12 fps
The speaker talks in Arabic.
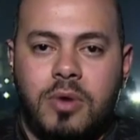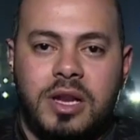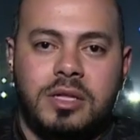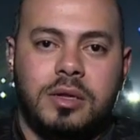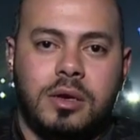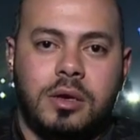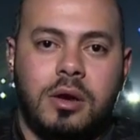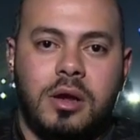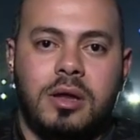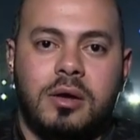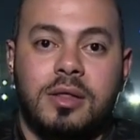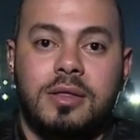وليد
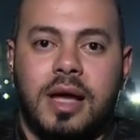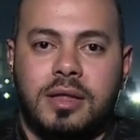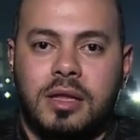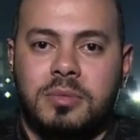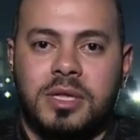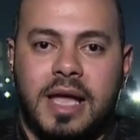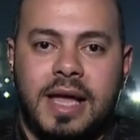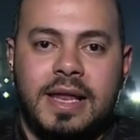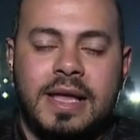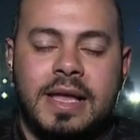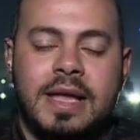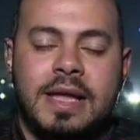الركراكي قد يعتمد
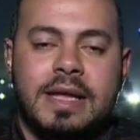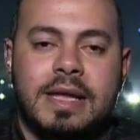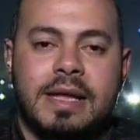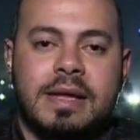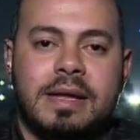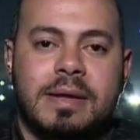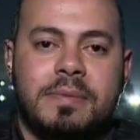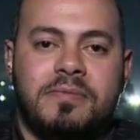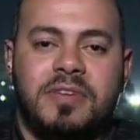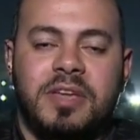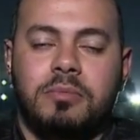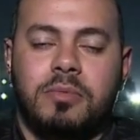على آه،
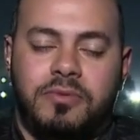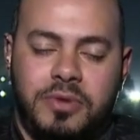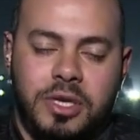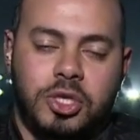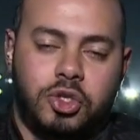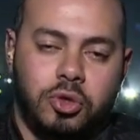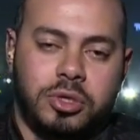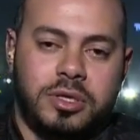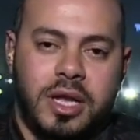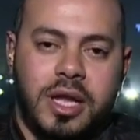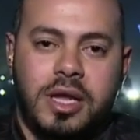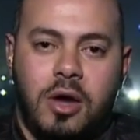في في الشوط
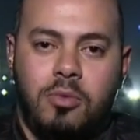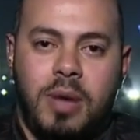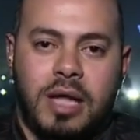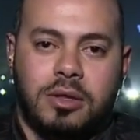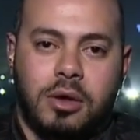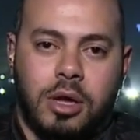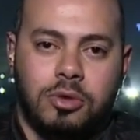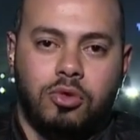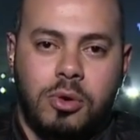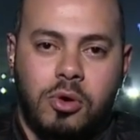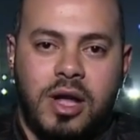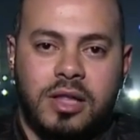الثاني او مع
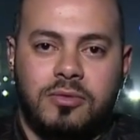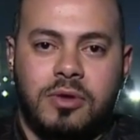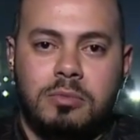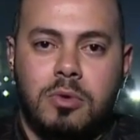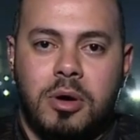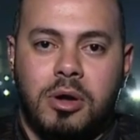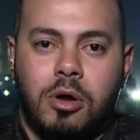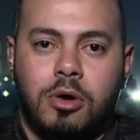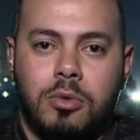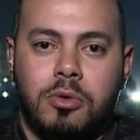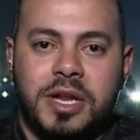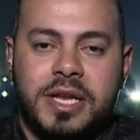تقدم الوقت في المباراه
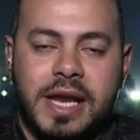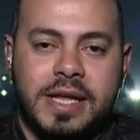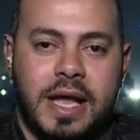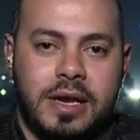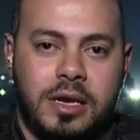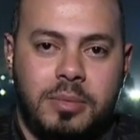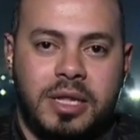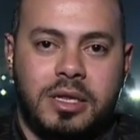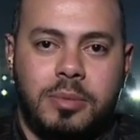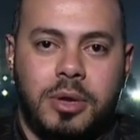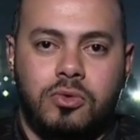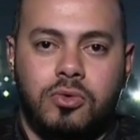انه ممكن يلجا
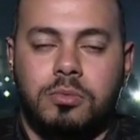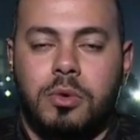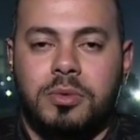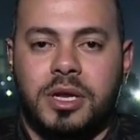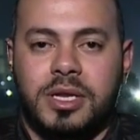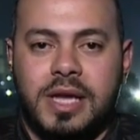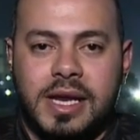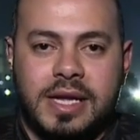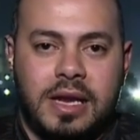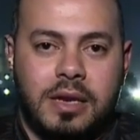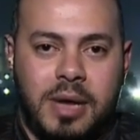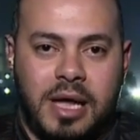لبدر بنون ممكن
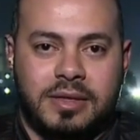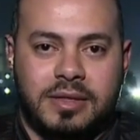يلجا لبعض